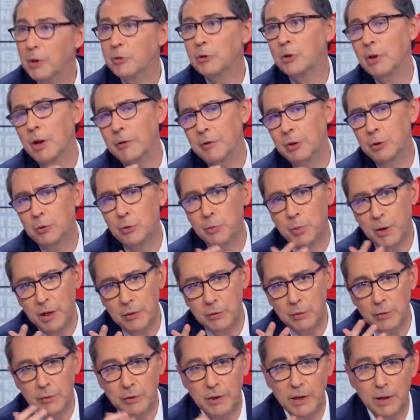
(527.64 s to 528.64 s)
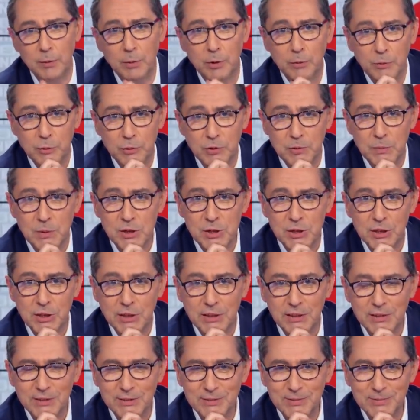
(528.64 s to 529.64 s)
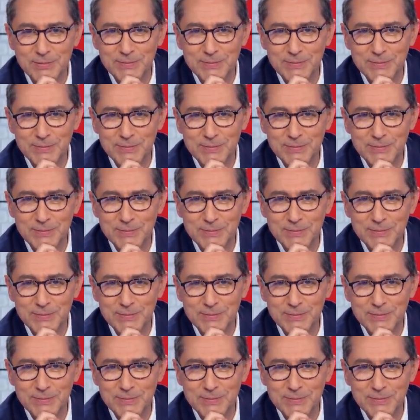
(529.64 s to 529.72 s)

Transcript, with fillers: Parce qu'on avait tout prévu, évidemment, vous imaginez.